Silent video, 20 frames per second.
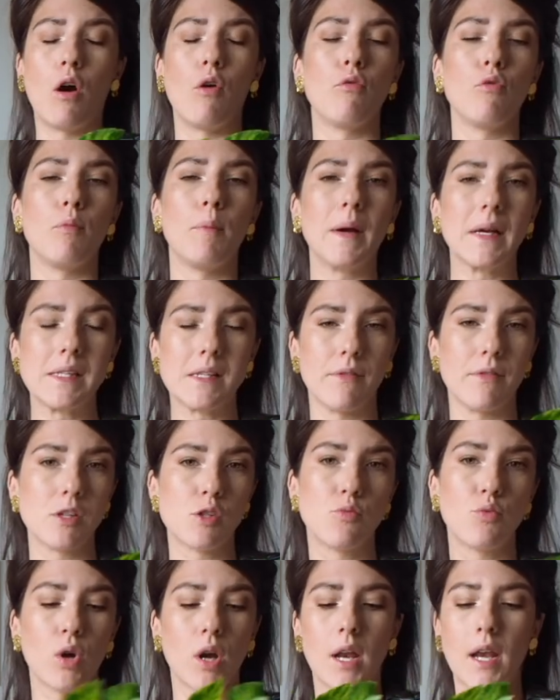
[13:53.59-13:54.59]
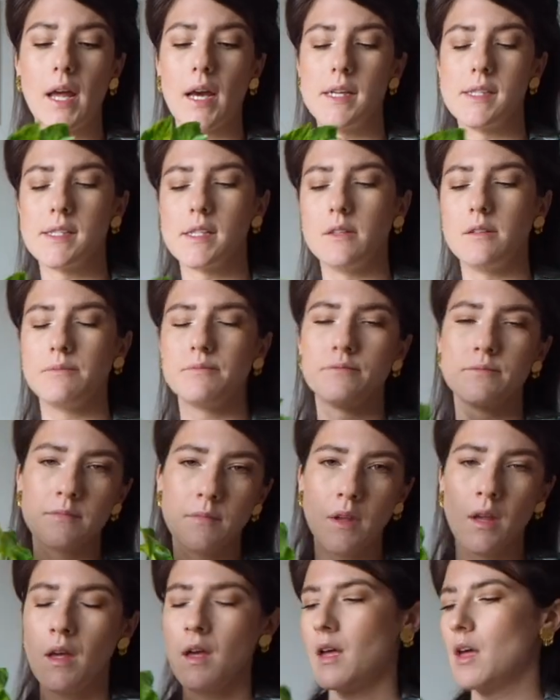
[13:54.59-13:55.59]
on veut pas que ça fasse pourrir les racines.
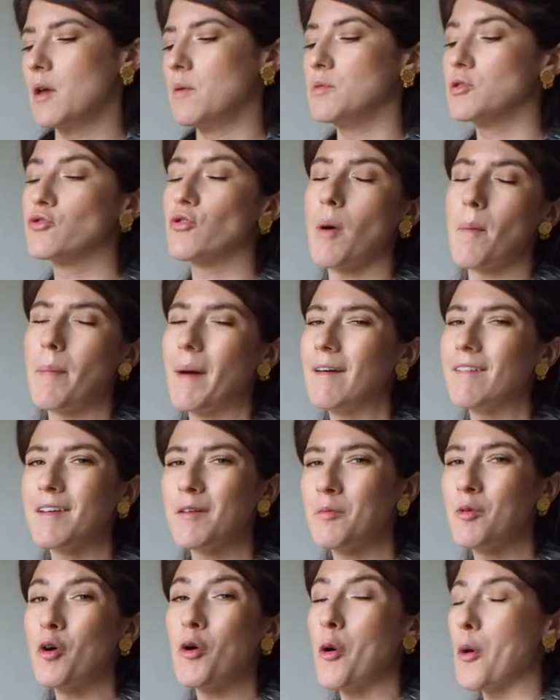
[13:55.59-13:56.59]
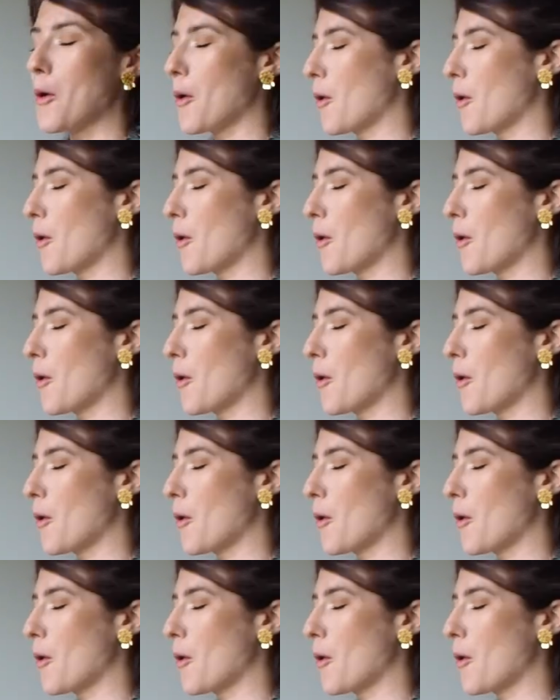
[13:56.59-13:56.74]
Mais je vois pas vraiment